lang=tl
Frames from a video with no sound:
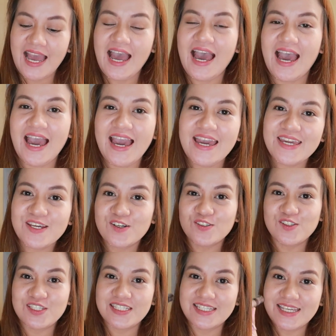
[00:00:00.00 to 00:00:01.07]
ay
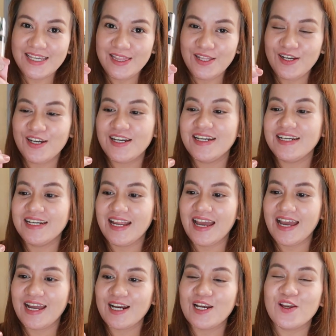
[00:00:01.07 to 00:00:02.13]
concealer
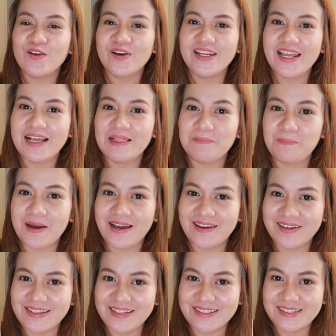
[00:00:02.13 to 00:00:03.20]
ng L'Oreal
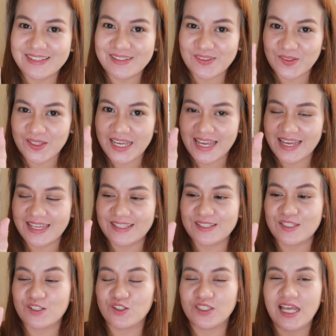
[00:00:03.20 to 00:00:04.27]
Paris. So,
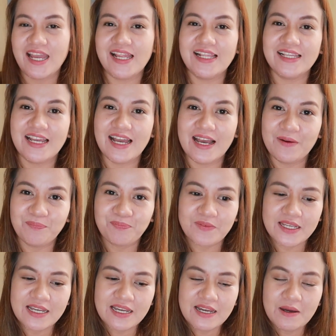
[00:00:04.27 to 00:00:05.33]
yan. So, dahil nga
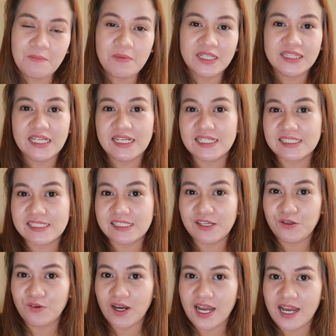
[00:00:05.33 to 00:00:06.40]
madalas
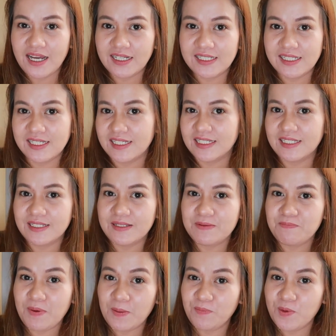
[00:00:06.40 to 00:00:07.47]
na yung
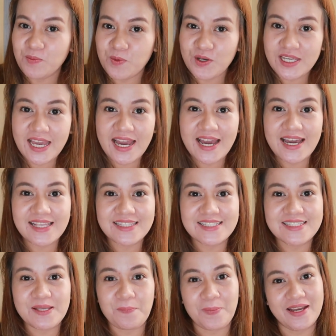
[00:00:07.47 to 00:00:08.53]
aking pagpupuyat
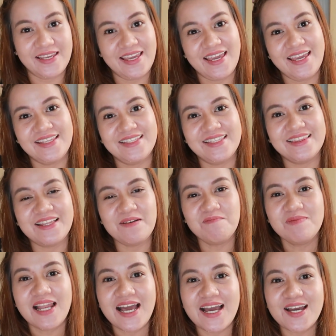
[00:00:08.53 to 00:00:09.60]
sa pag-edit ng
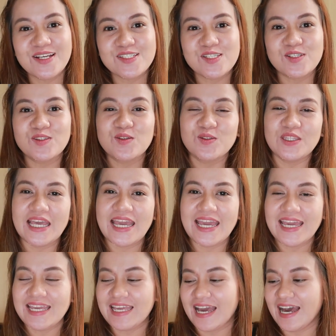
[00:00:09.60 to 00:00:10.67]
vlog. So,
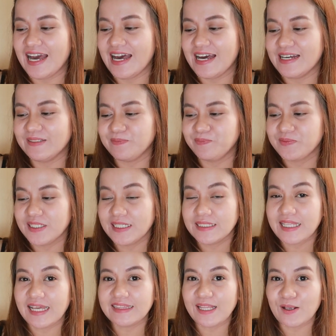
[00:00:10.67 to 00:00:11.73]
today, ah... Uh,
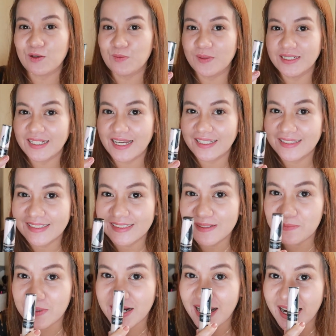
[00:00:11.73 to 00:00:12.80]
Tatakluban natin
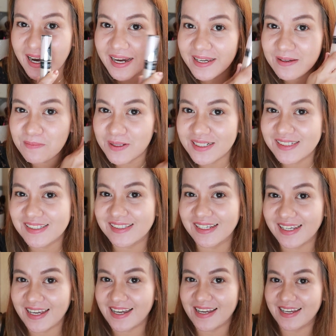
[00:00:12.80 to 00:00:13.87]
yung mga eye bags
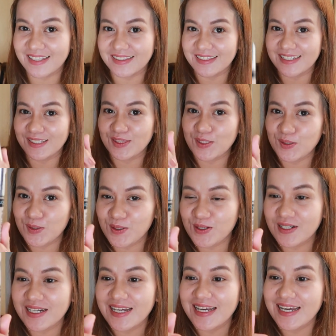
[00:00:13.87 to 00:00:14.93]
na yan
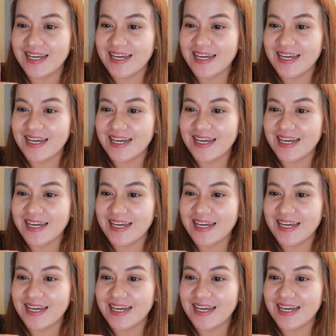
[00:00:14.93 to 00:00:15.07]
nitong